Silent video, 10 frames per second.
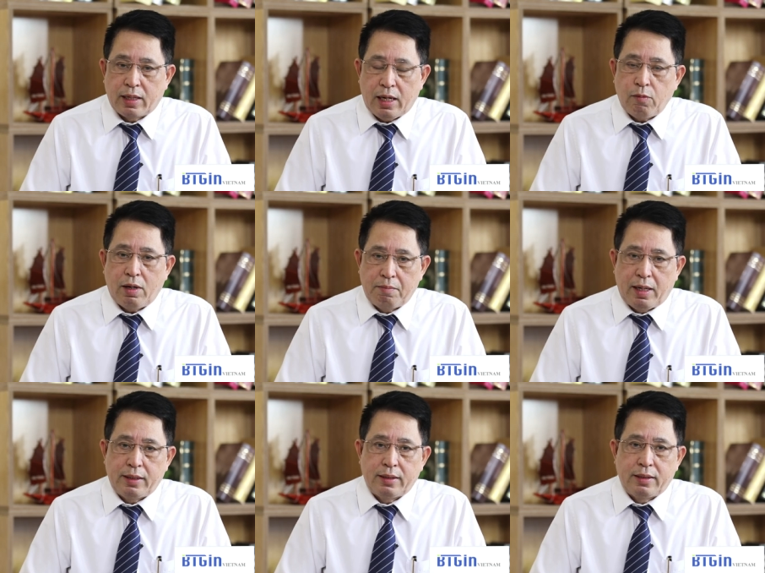Các loại
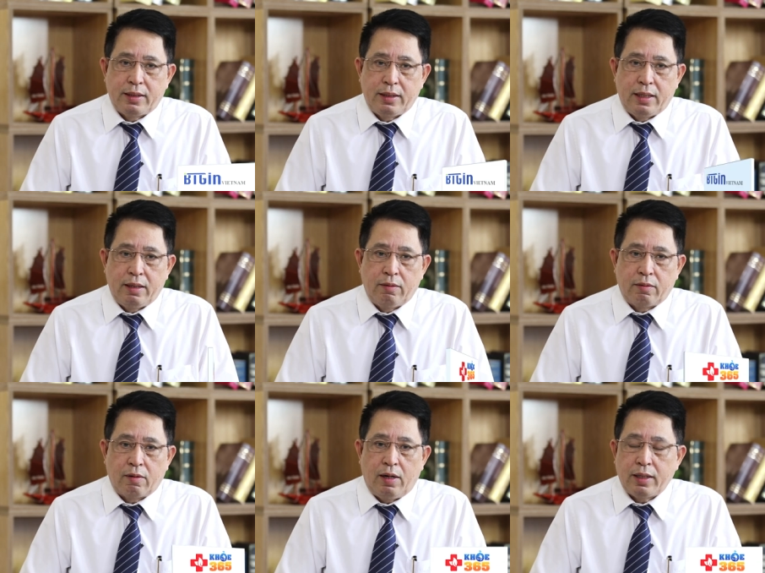bệnh thì
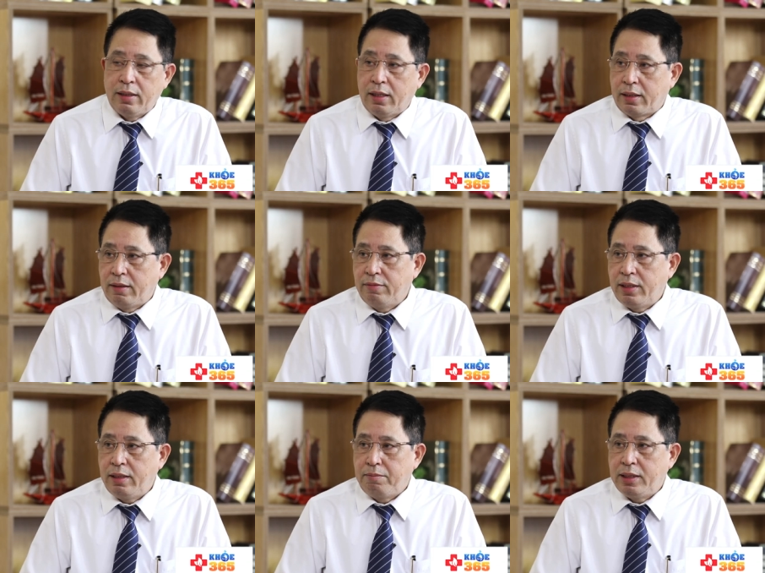đều có ảnh hưởng đến
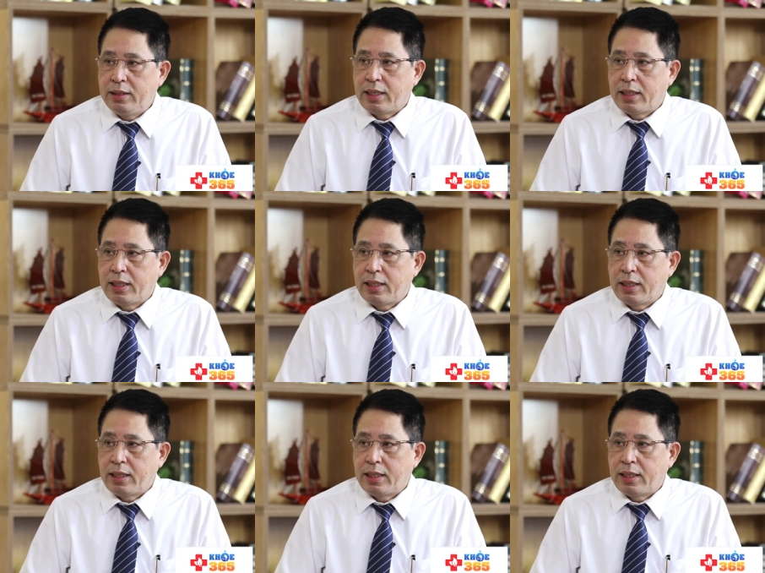vấn đề miễn